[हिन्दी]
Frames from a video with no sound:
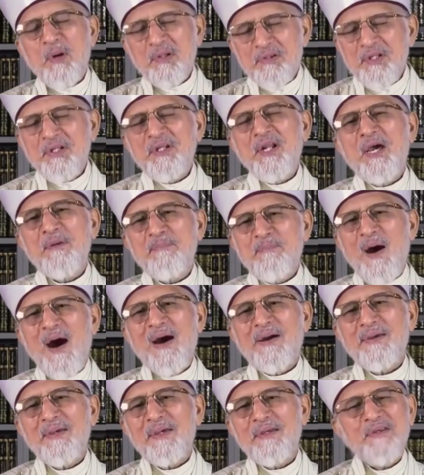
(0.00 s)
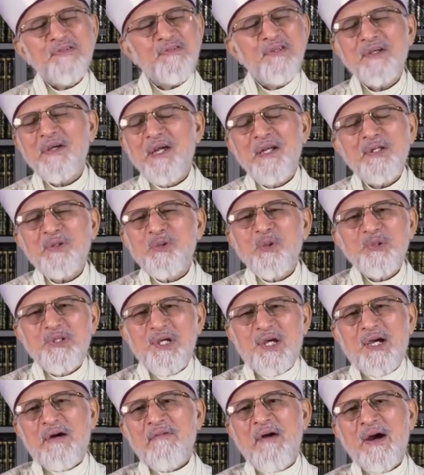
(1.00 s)
मदीना पाक के किसी गली
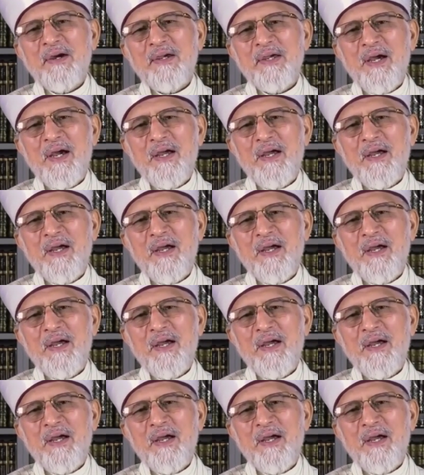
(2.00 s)
कूचे का वाक़